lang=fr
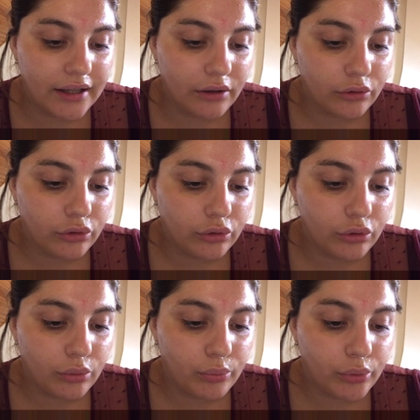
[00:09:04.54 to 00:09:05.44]

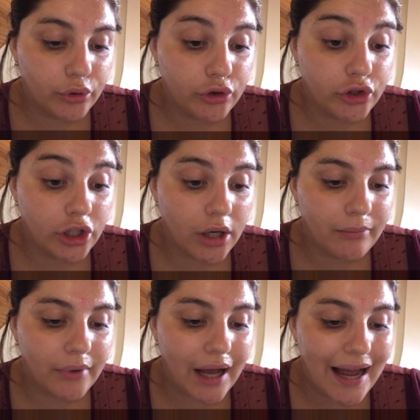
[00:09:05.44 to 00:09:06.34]

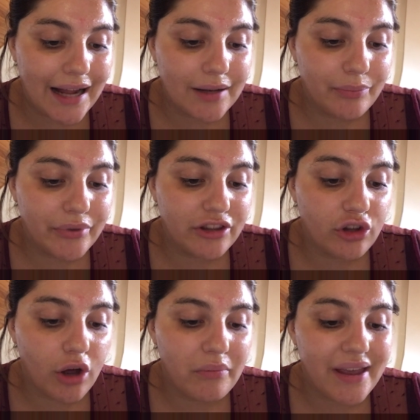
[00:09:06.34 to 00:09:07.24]
Léantopodium
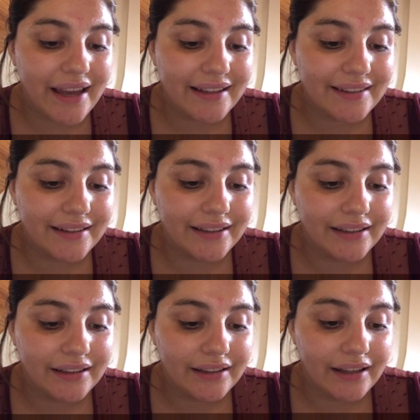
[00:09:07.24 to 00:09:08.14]
alpinum
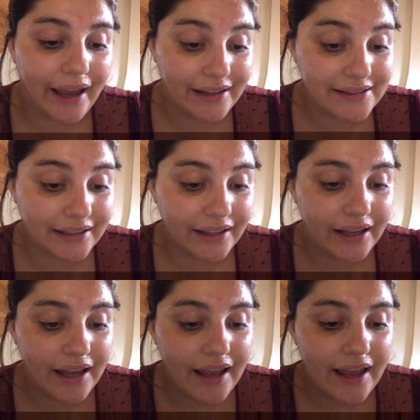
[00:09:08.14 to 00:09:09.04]

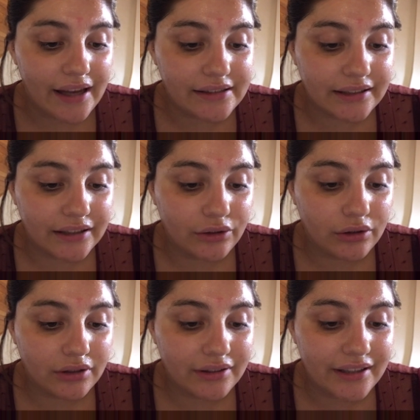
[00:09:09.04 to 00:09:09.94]
extrait, extrait
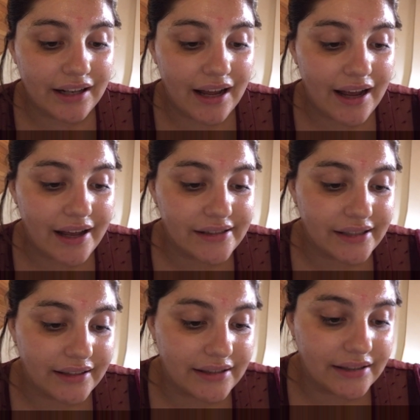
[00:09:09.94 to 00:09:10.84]
de Cantella
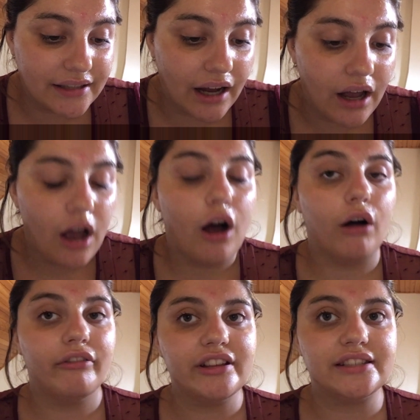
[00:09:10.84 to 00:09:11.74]
asiatica.
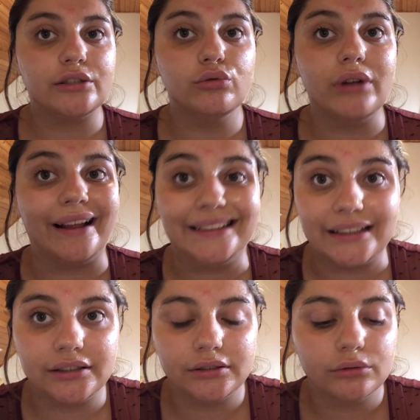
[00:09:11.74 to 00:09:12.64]
En fait, c'est du
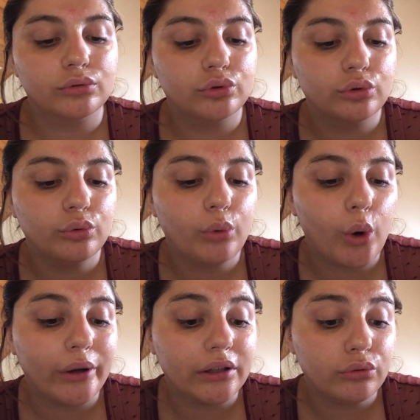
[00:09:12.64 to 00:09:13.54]
latin, je ne
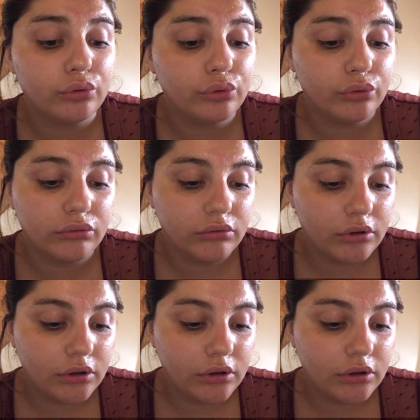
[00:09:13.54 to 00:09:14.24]
comprends rien du tout.